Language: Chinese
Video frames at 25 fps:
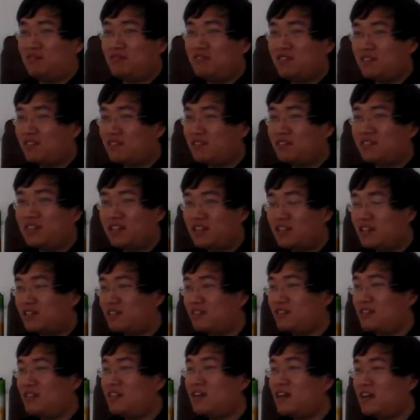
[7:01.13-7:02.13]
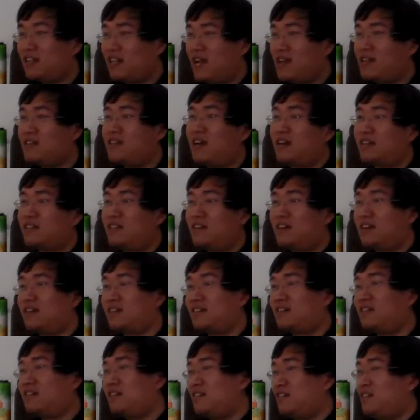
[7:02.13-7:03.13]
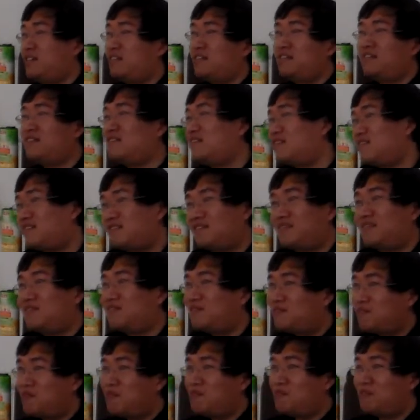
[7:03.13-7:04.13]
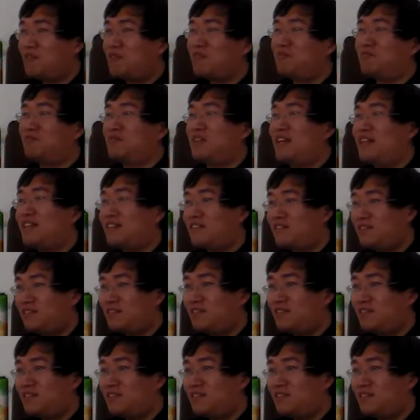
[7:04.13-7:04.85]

这这个你很难想象，可能中国古代的